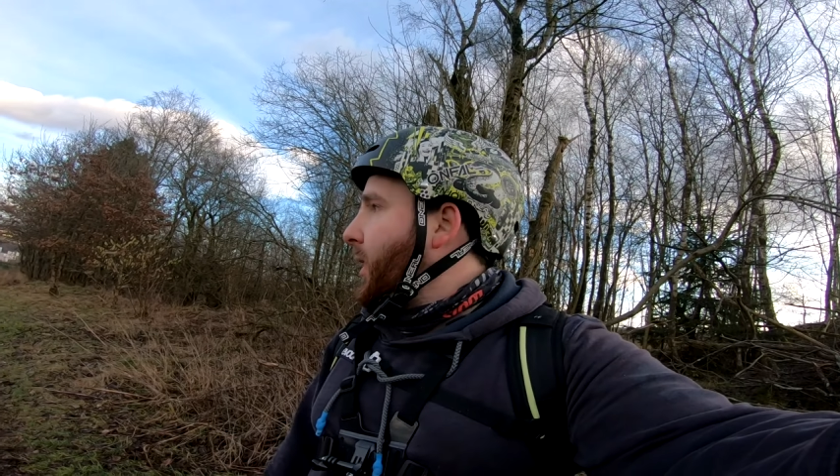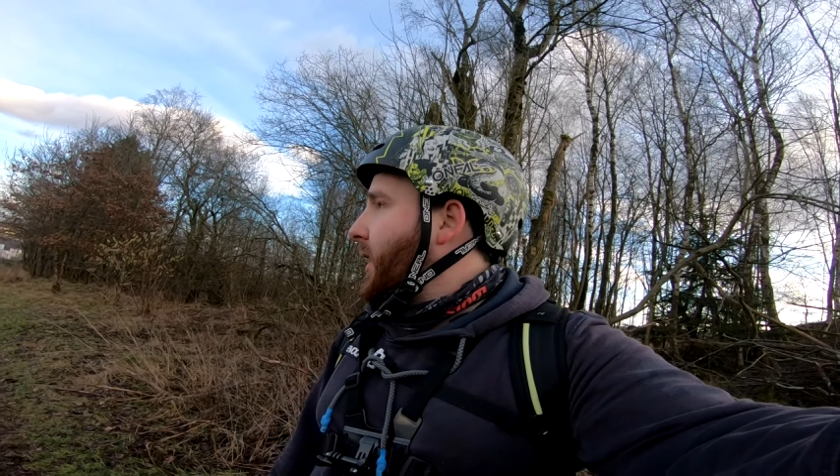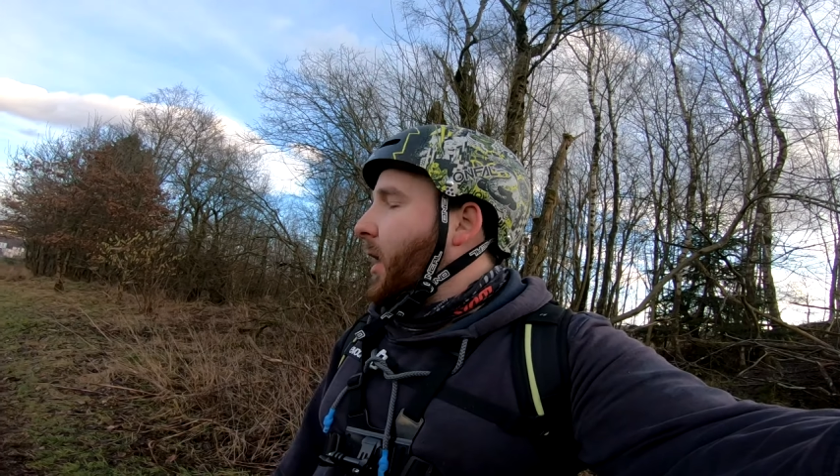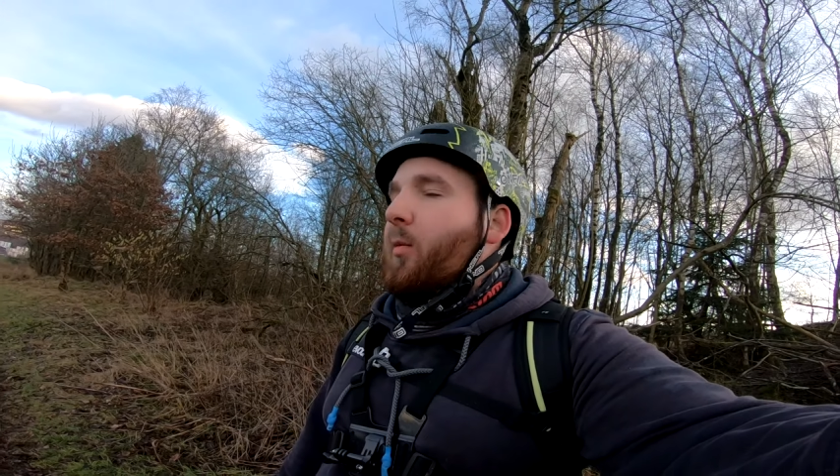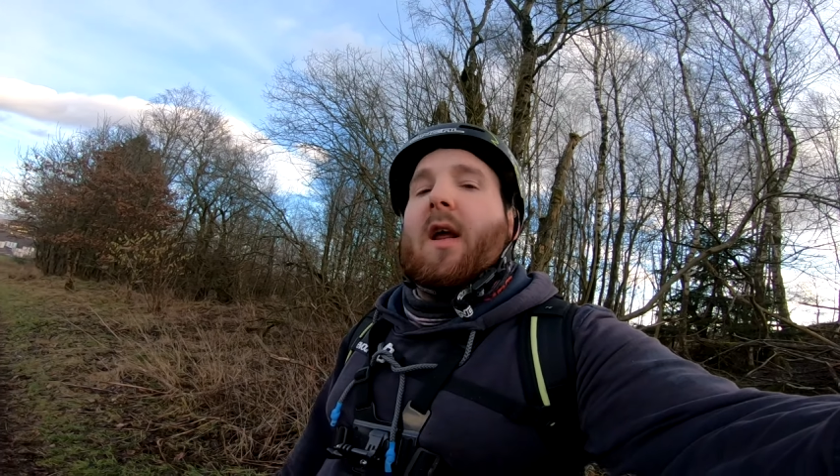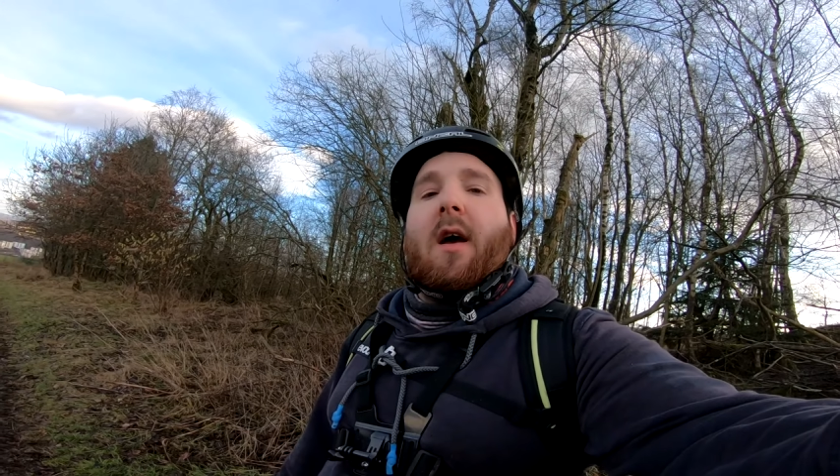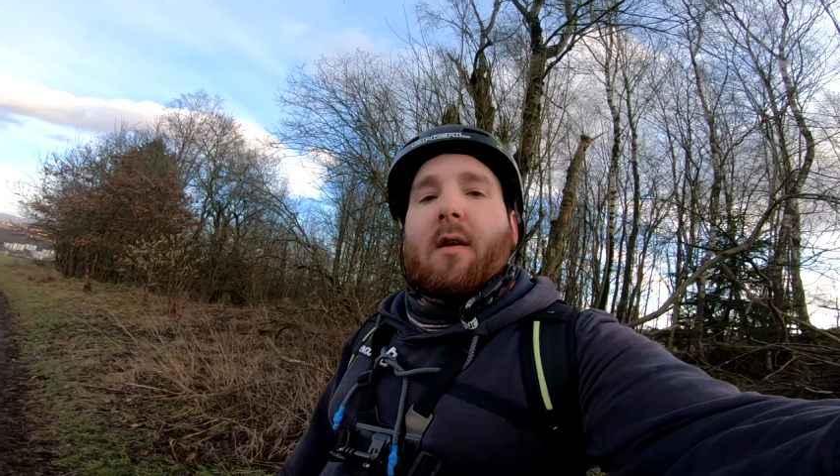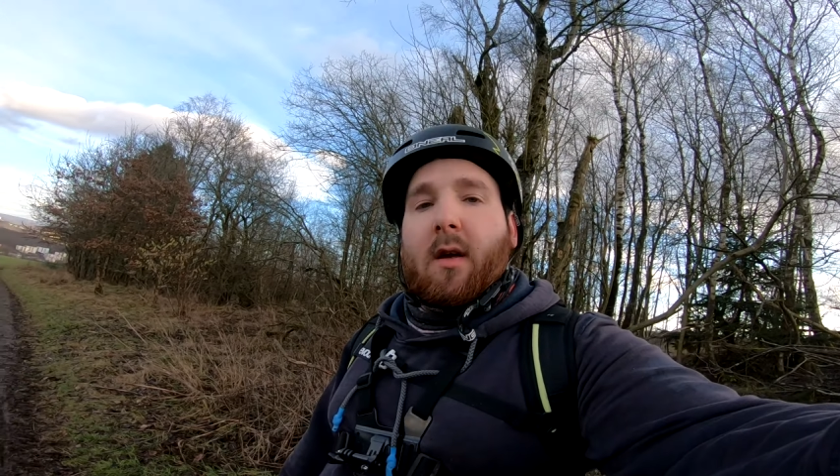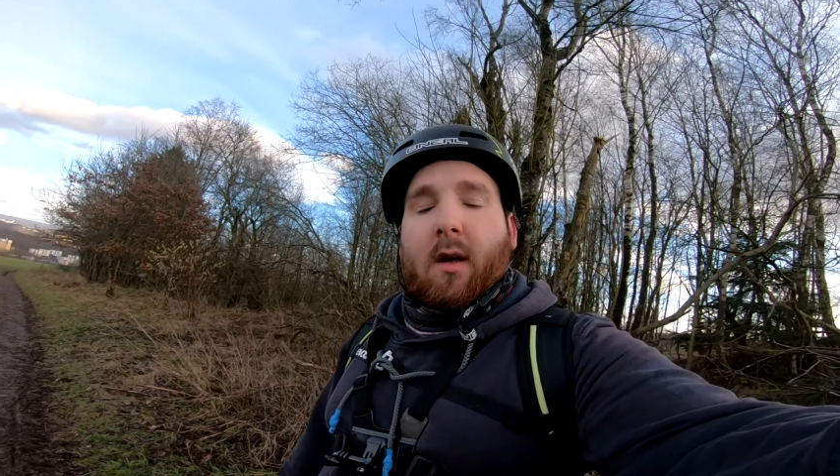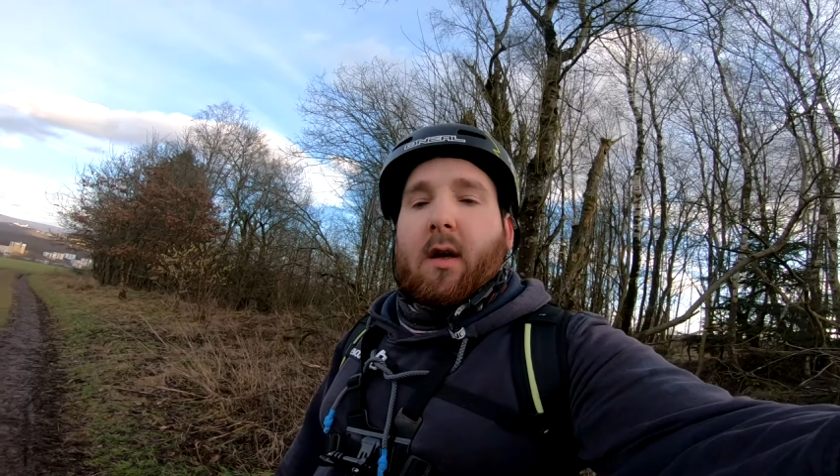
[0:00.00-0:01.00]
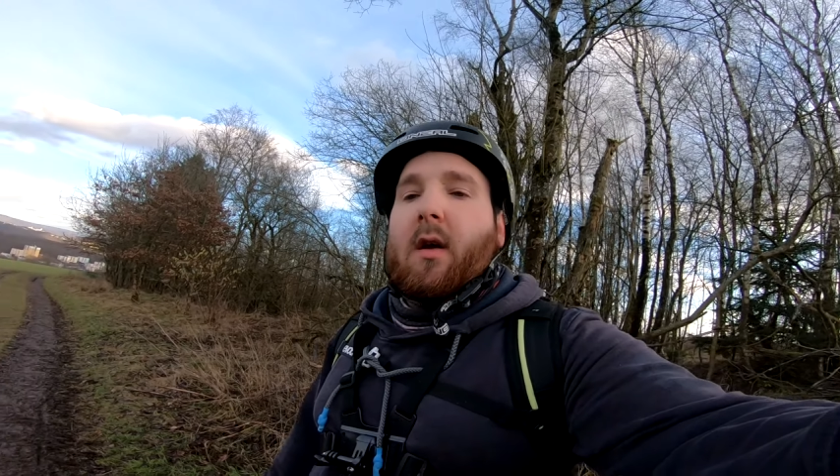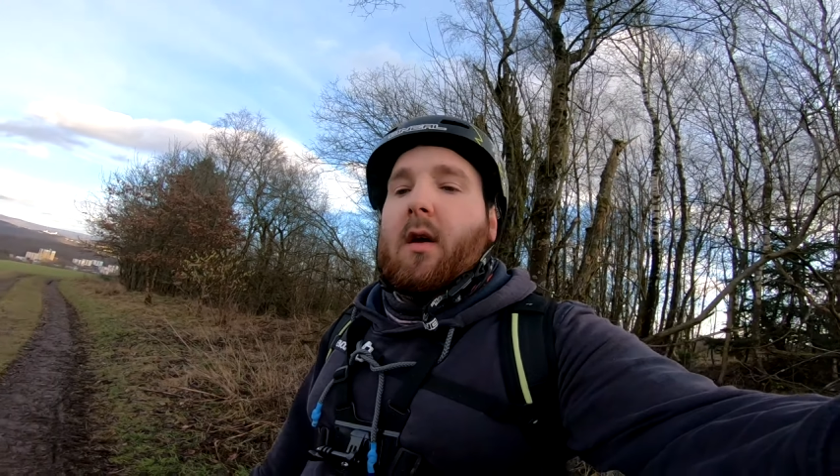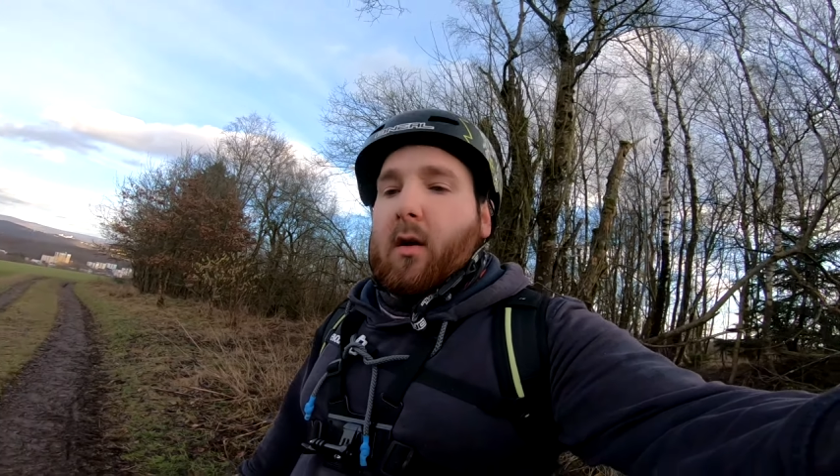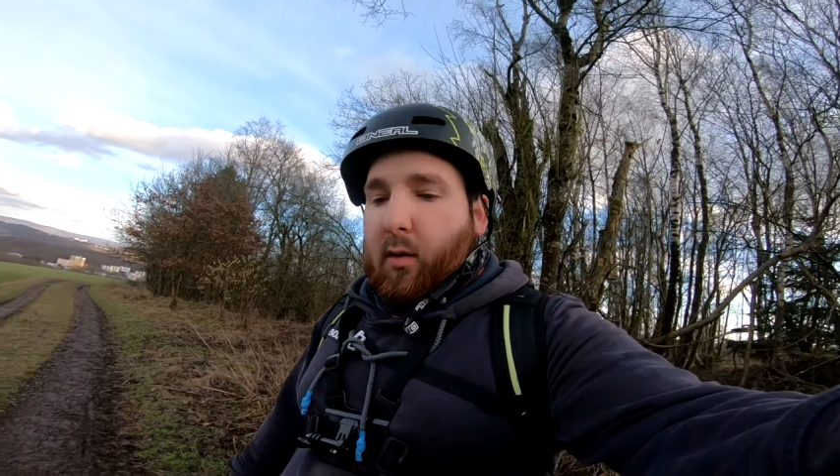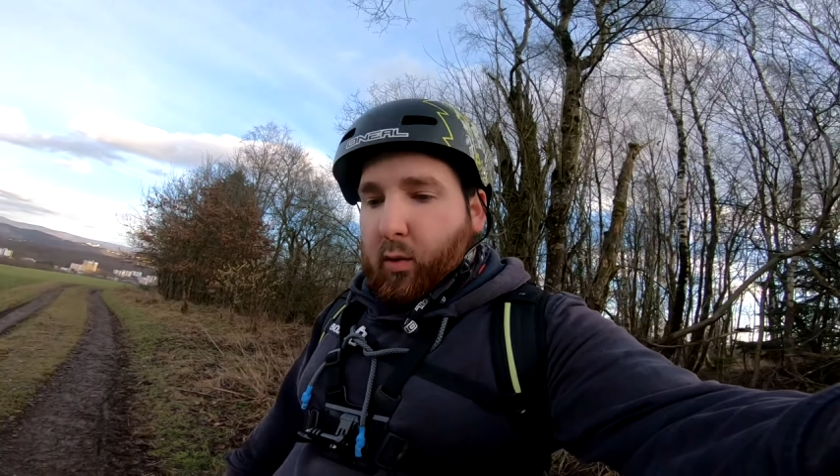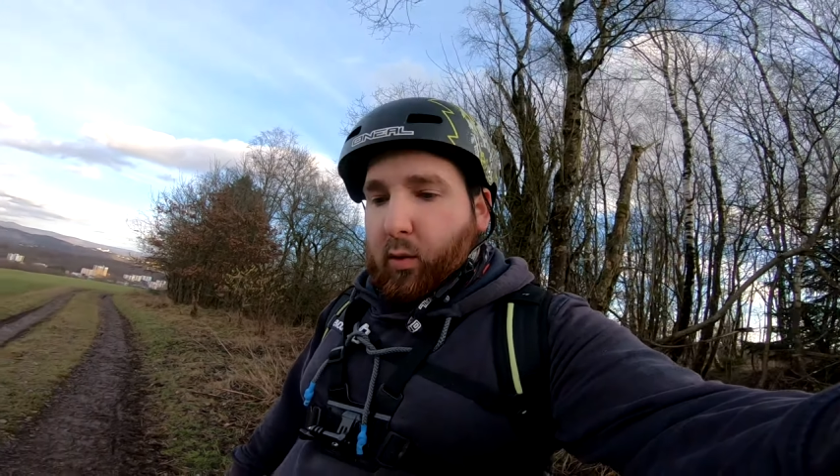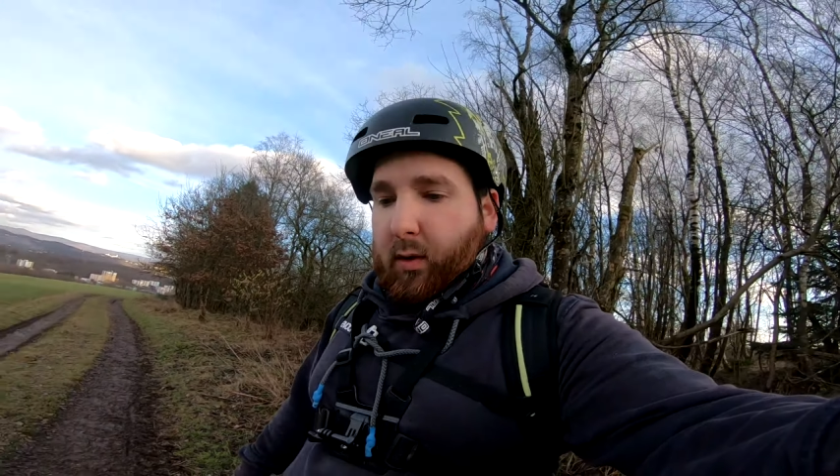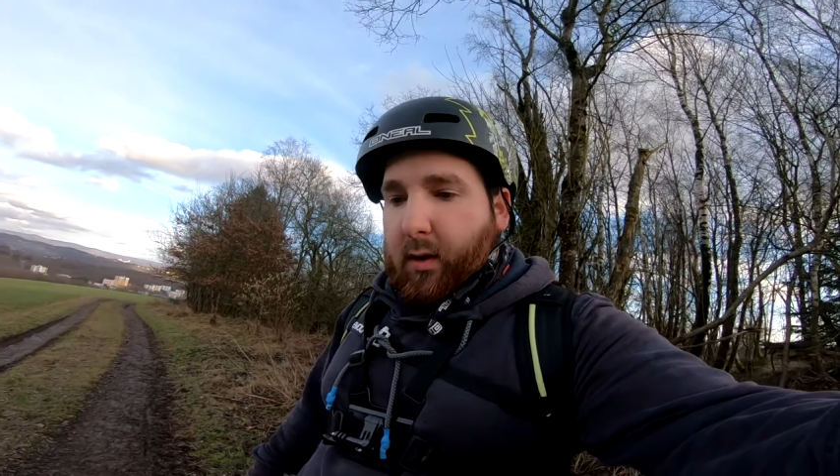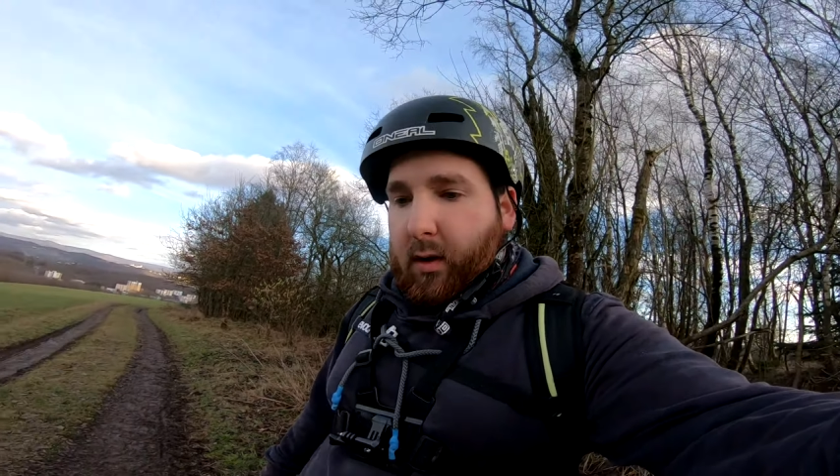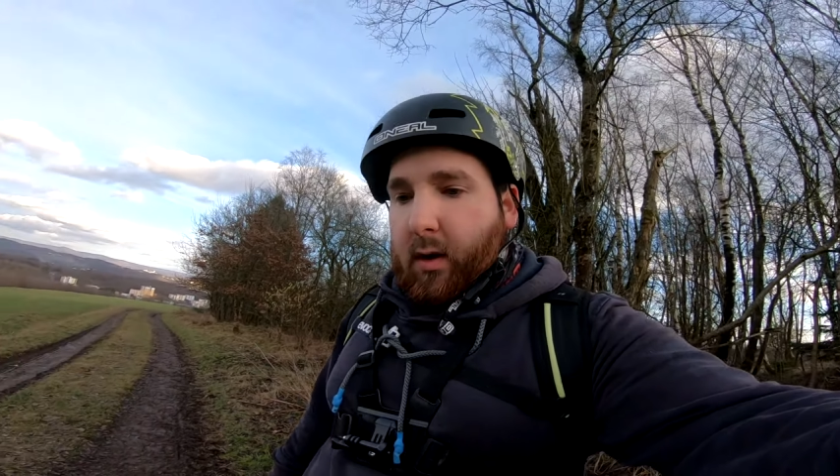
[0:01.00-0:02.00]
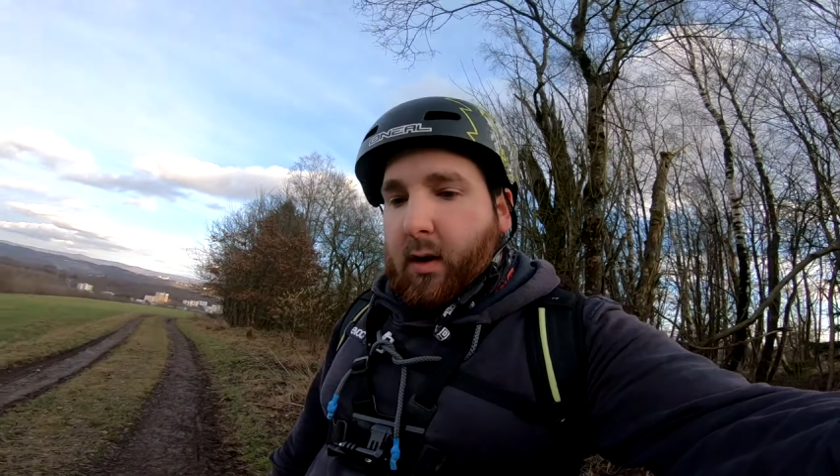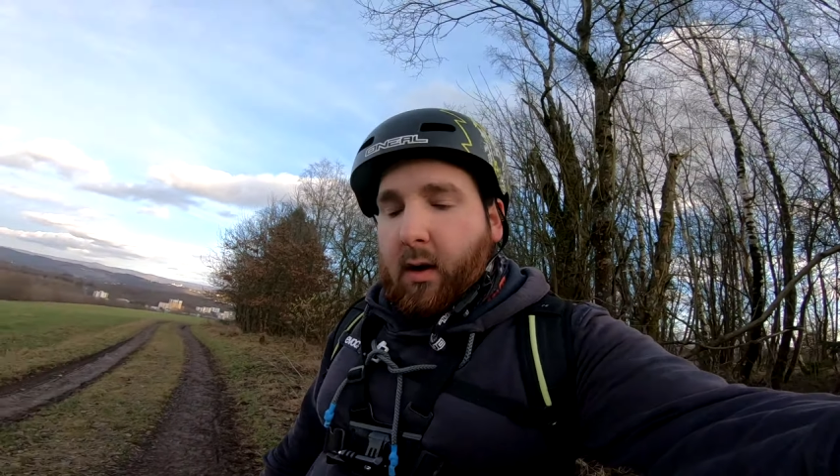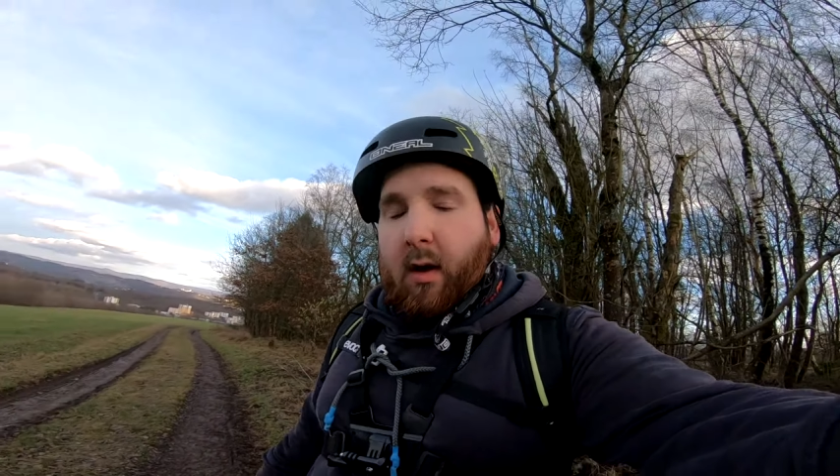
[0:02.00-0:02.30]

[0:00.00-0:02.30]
meine Damen und Herren. Und äh,